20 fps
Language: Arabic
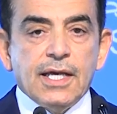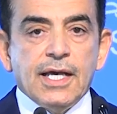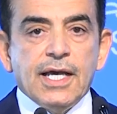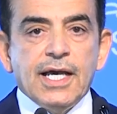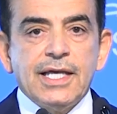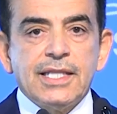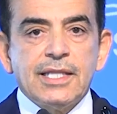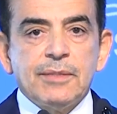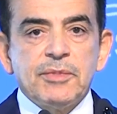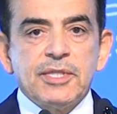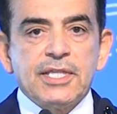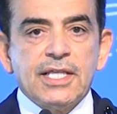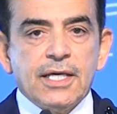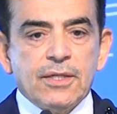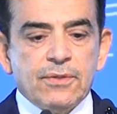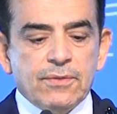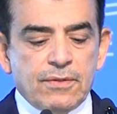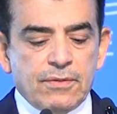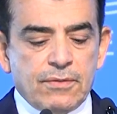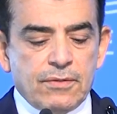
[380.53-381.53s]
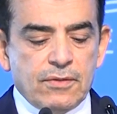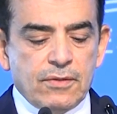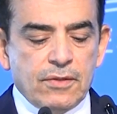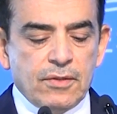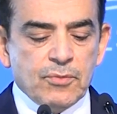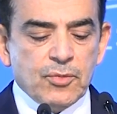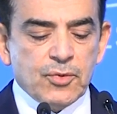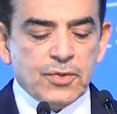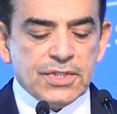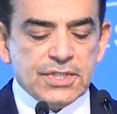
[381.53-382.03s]
هذا مثال
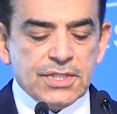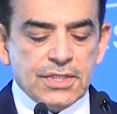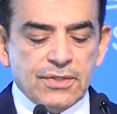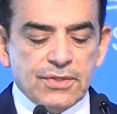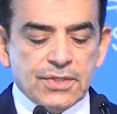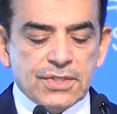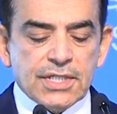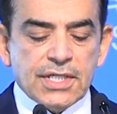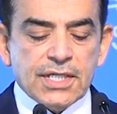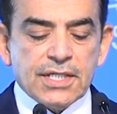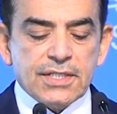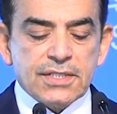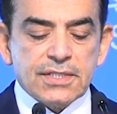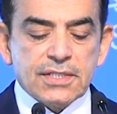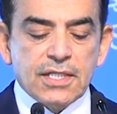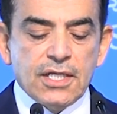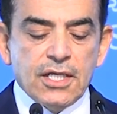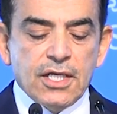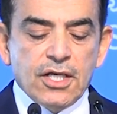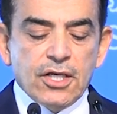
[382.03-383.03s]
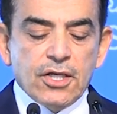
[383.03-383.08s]
نموذجي شاخص